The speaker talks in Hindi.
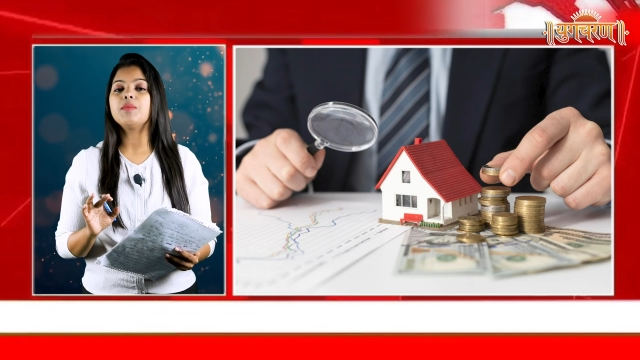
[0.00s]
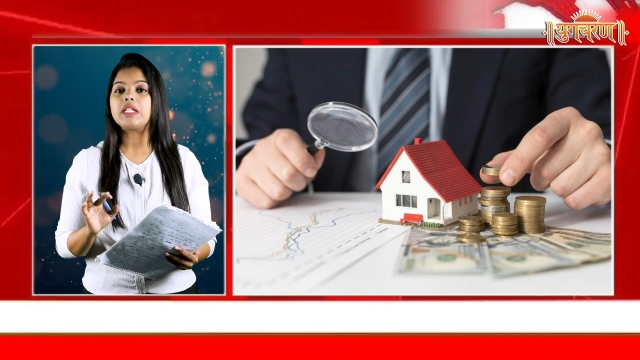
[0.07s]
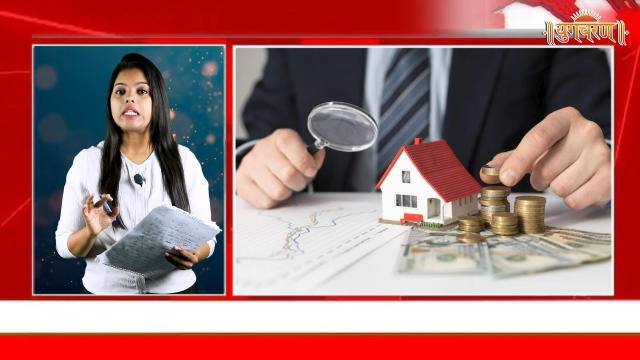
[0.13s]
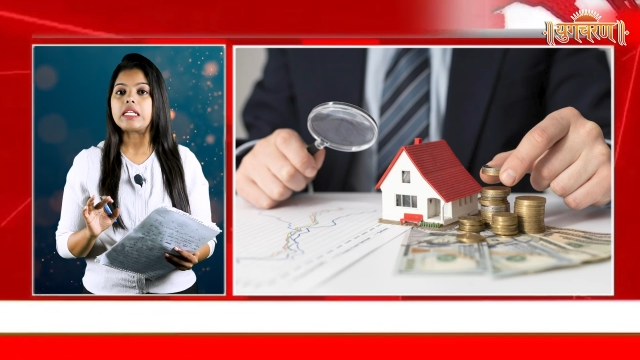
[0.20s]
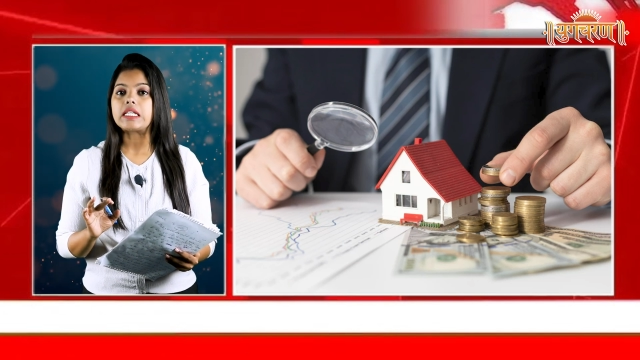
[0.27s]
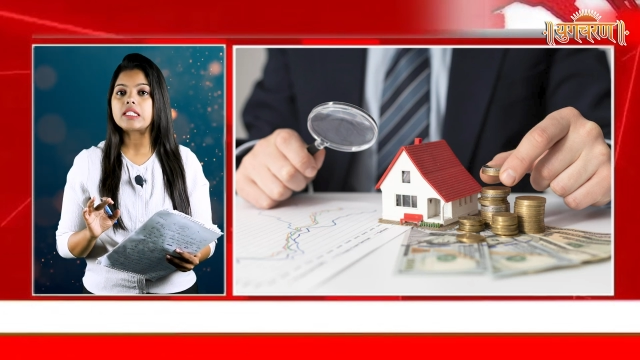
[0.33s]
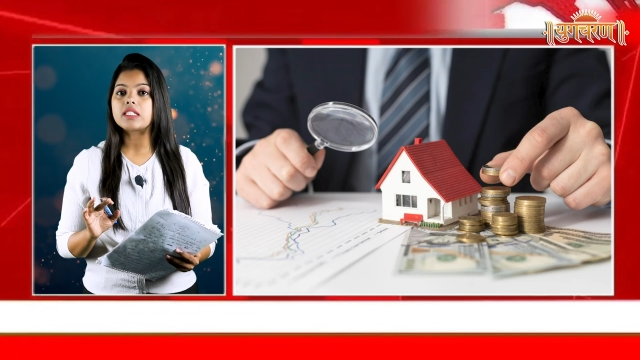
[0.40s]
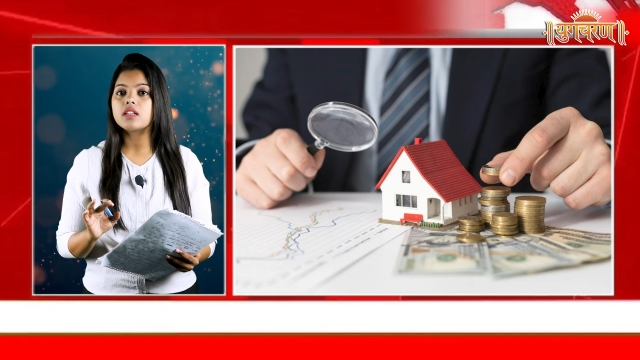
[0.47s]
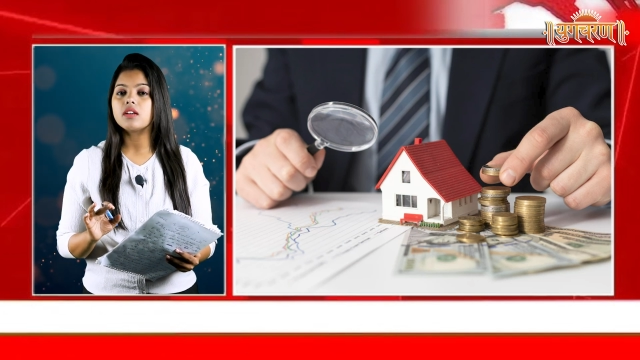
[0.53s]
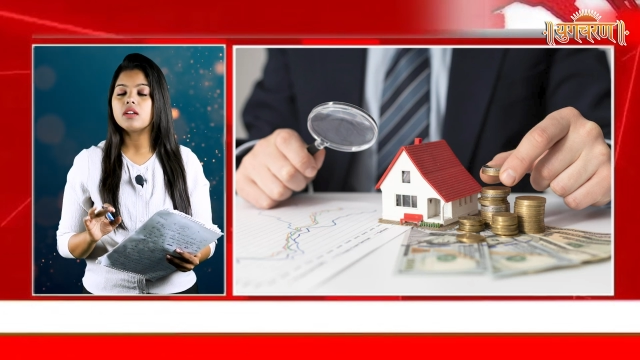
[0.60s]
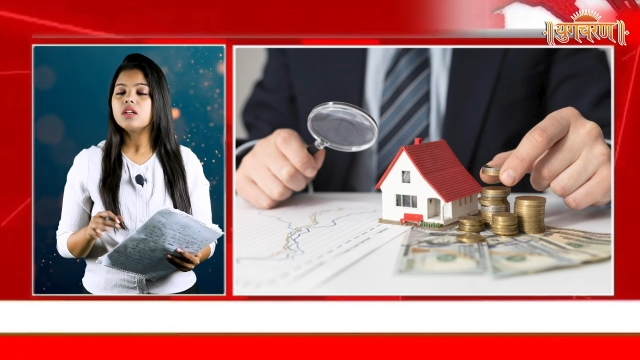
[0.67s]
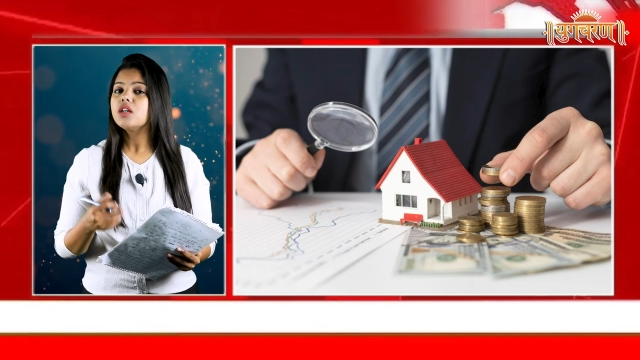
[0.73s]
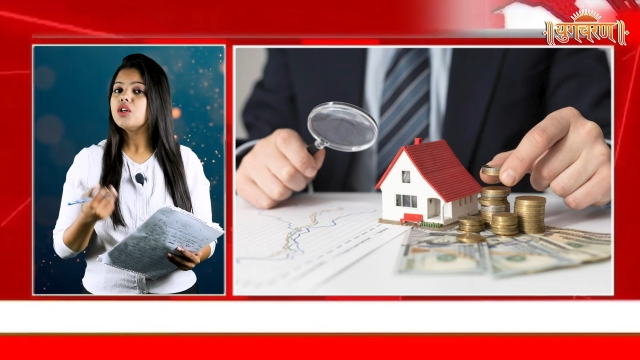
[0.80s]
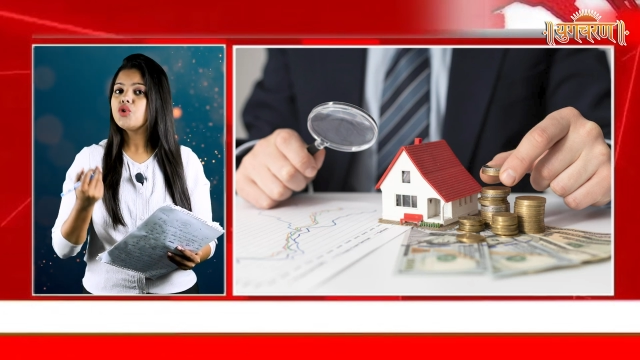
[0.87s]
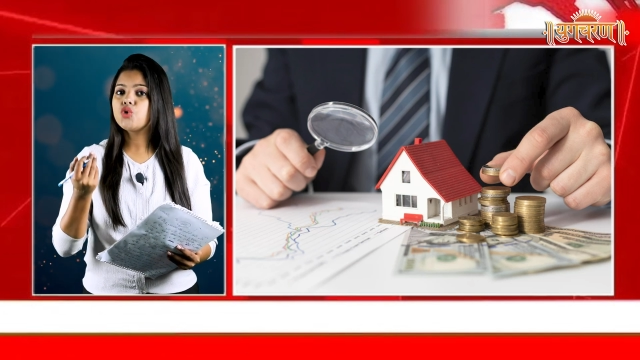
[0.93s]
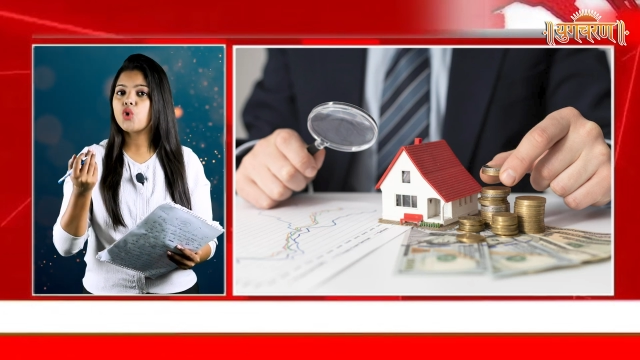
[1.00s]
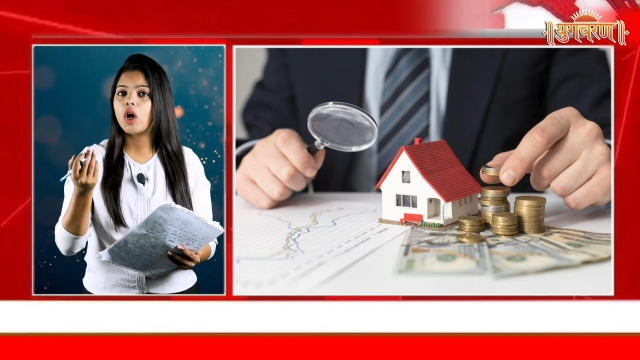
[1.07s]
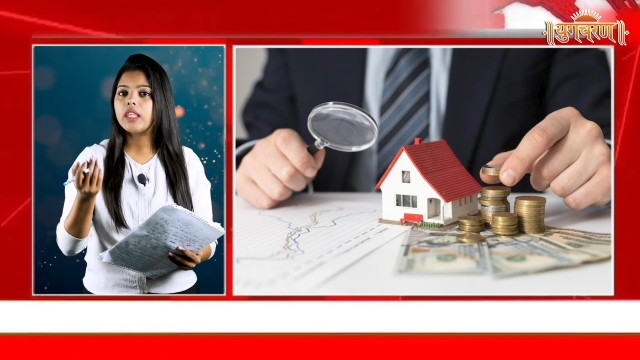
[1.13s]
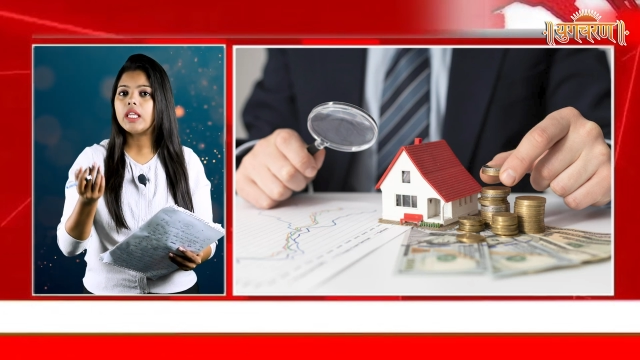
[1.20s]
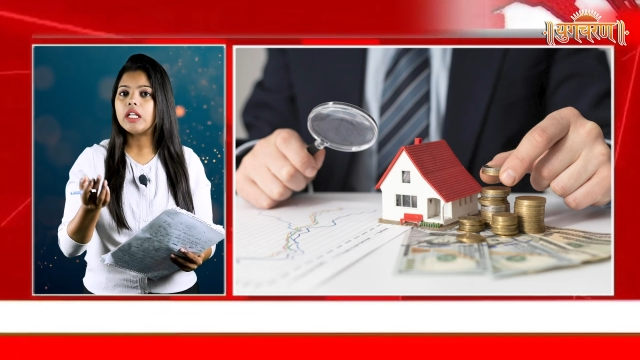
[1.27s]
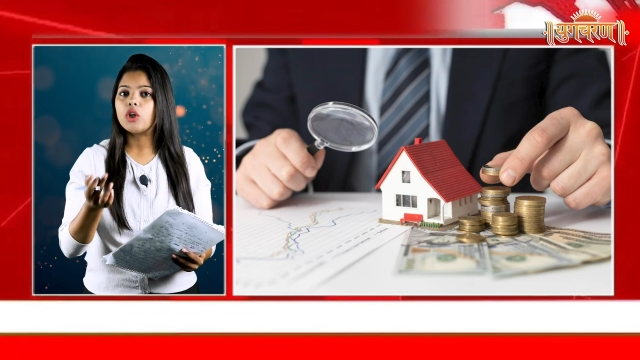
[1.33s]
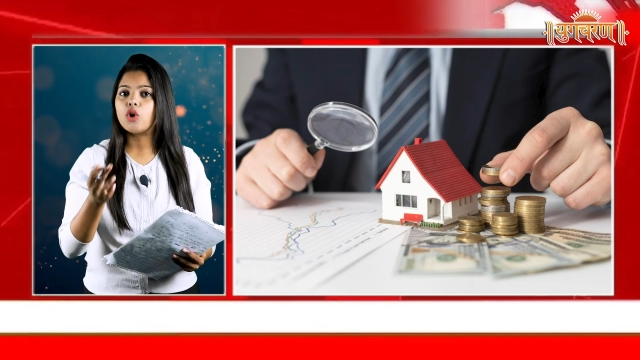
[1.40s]
मीटिंग्स
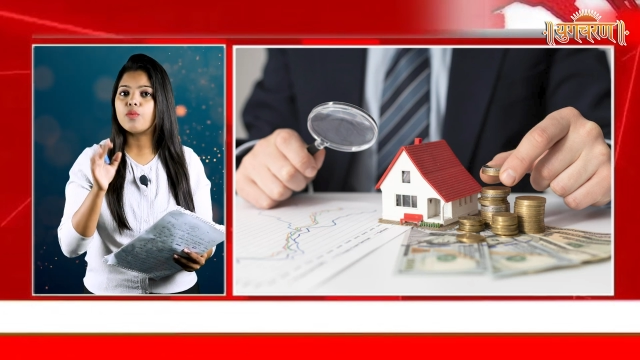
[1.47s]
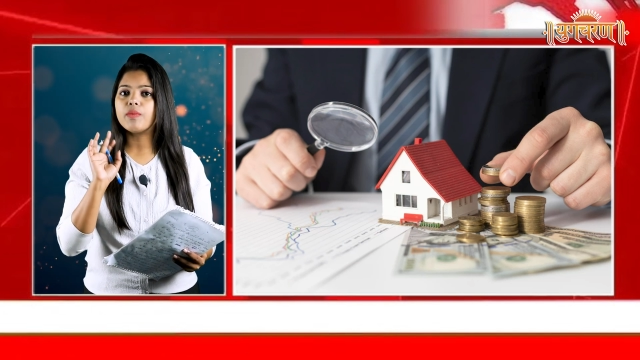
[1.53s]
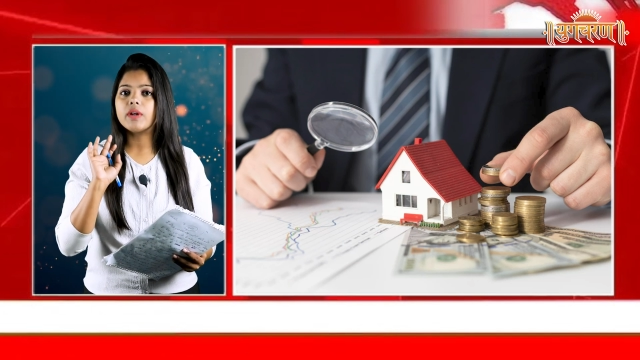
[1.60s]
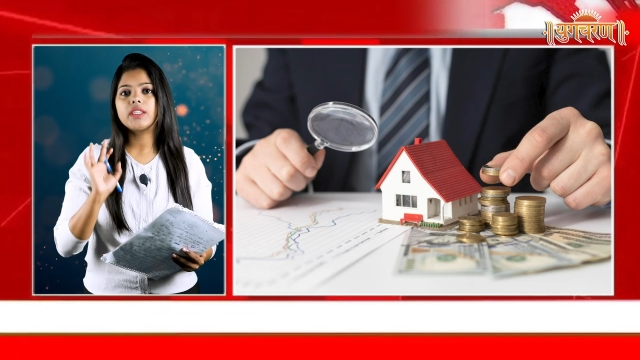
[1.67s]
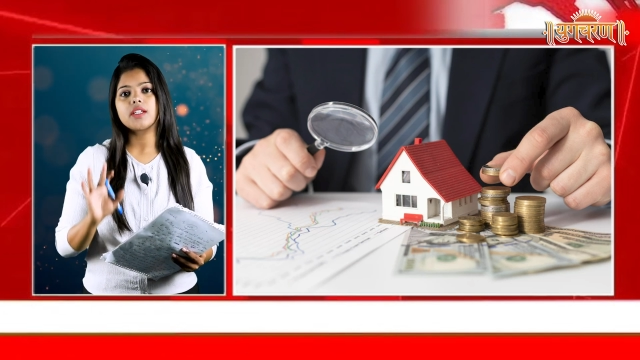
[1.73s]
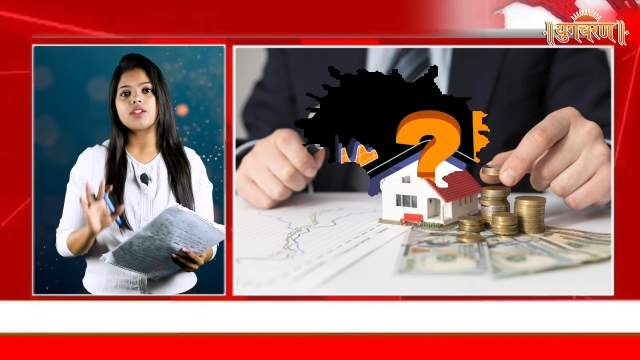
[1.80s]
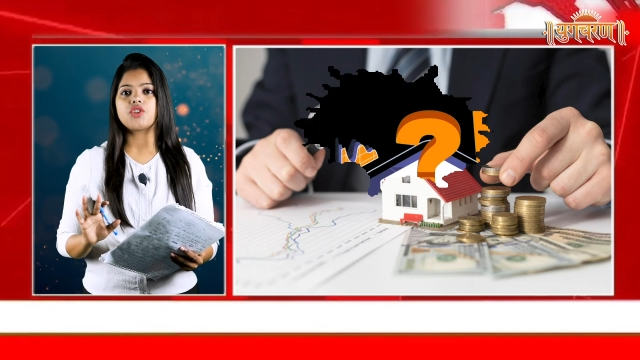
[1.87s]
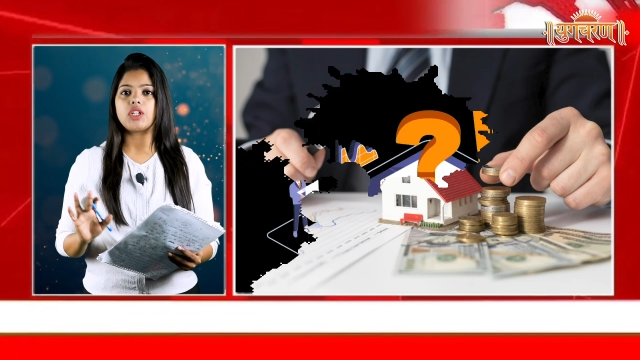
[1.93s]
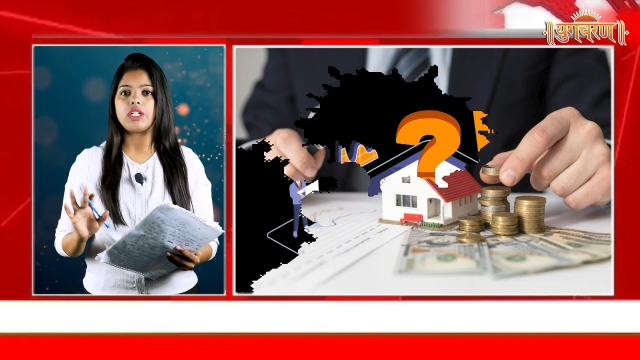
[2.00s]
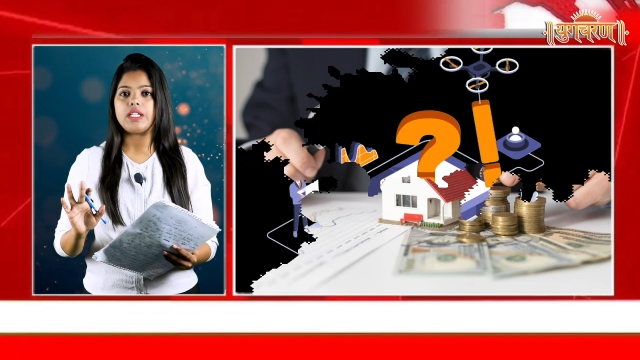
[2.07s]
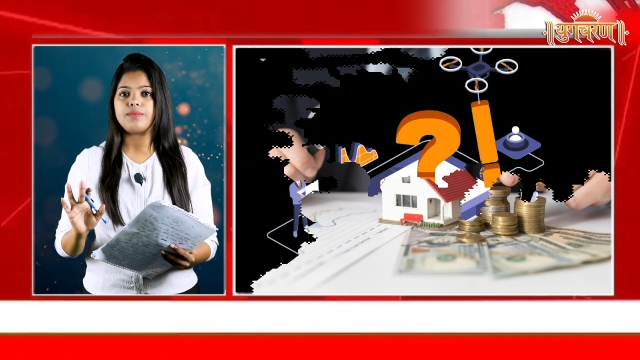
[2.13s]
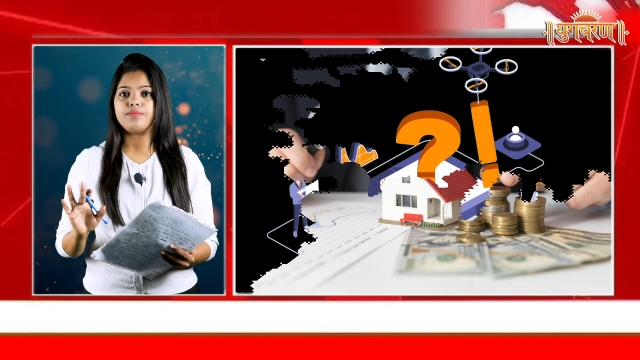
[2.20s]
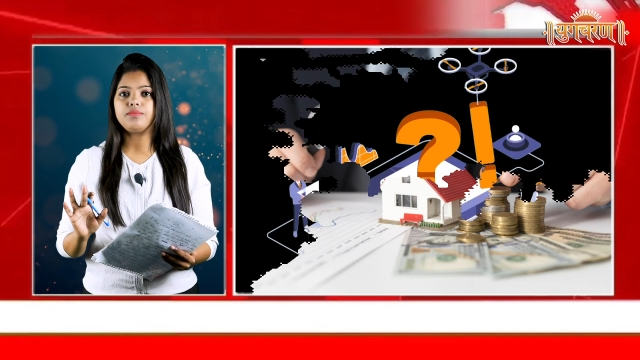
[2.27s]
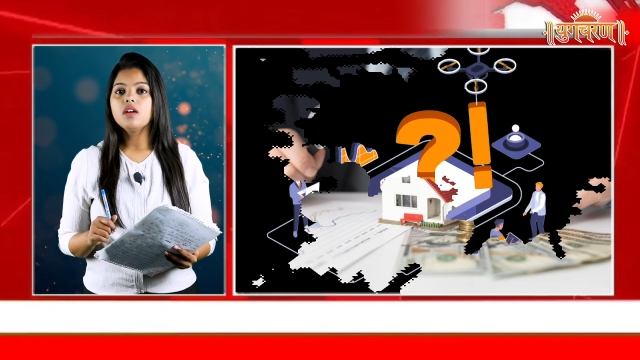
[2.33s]
14 नवंबर तक चली